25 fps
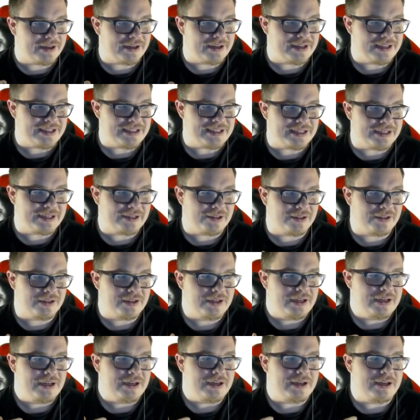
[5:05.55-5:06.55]

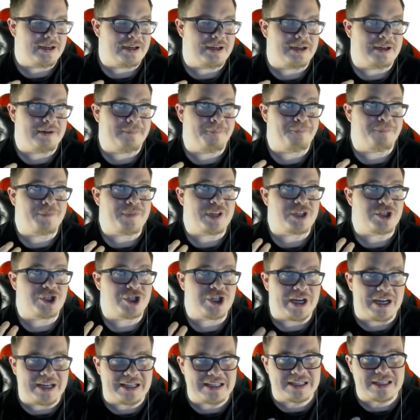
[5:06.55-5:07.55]
critical э,
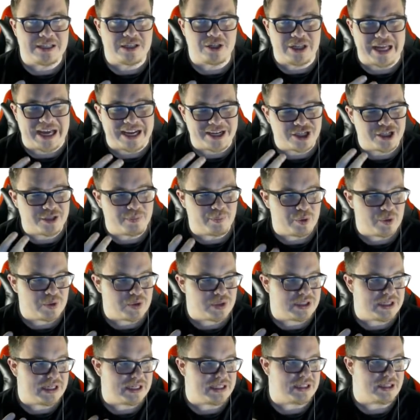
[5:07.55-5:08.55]
шанс также
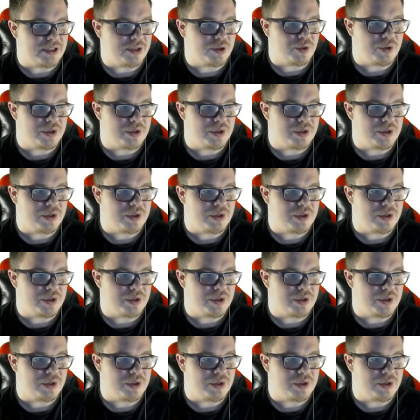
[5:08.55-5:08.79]
плюс 10.